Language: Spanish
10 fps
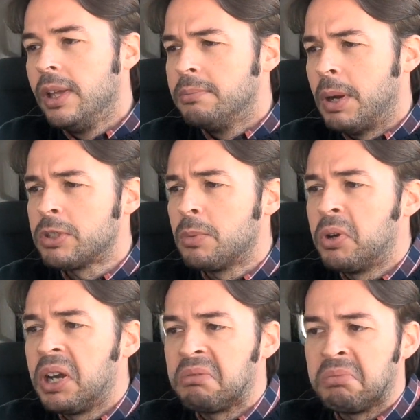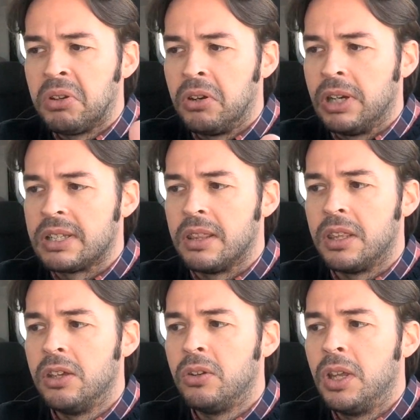Vamos a poner, yo creo que el
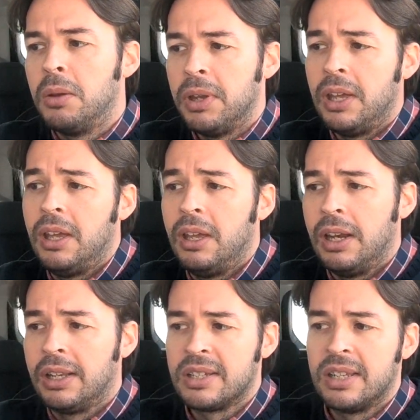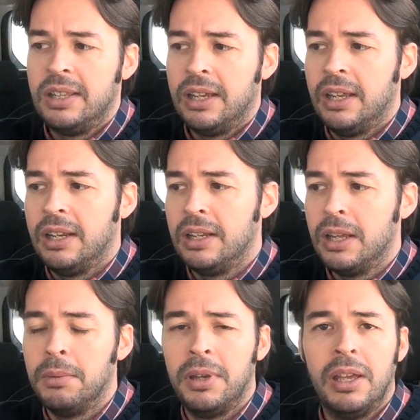sencillo, nieve, el que es el de
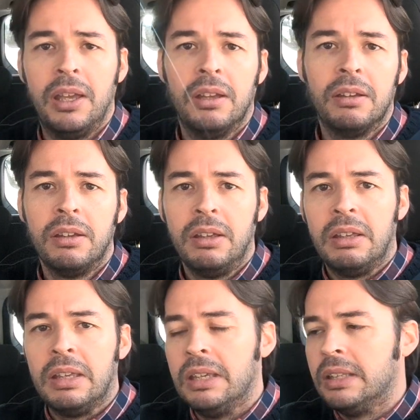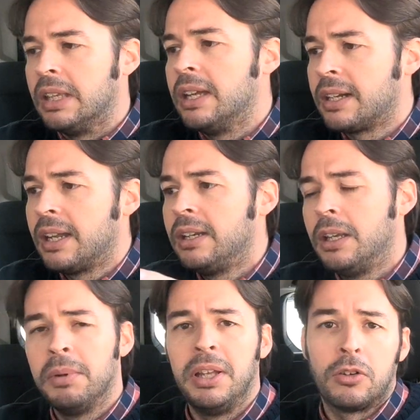nieve y tierra,
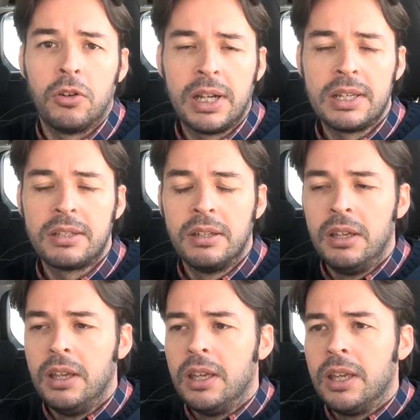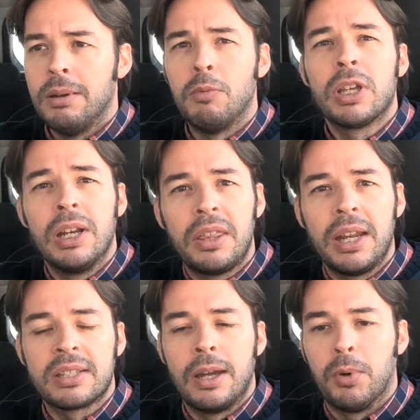nieve y rocas, y vamos a iniciar
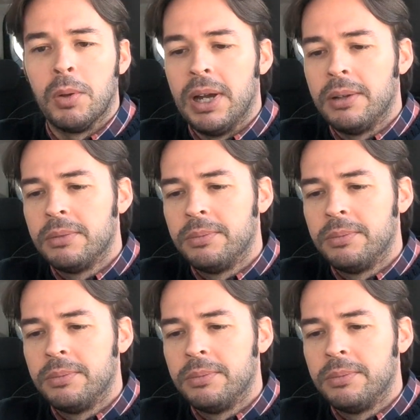esta prueba.